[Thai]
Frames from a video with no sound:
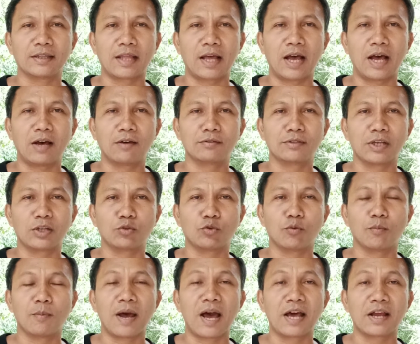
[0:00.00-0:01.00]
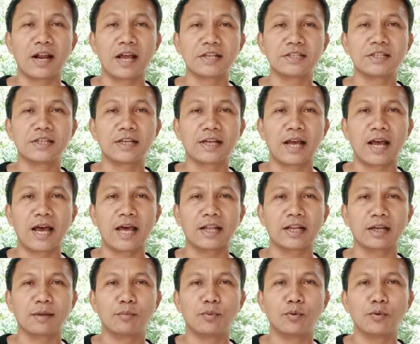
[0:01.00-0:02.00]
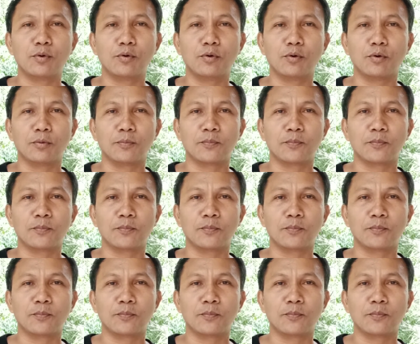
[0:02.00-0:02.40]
ท้าวจตุมาราชิกานะ ผู้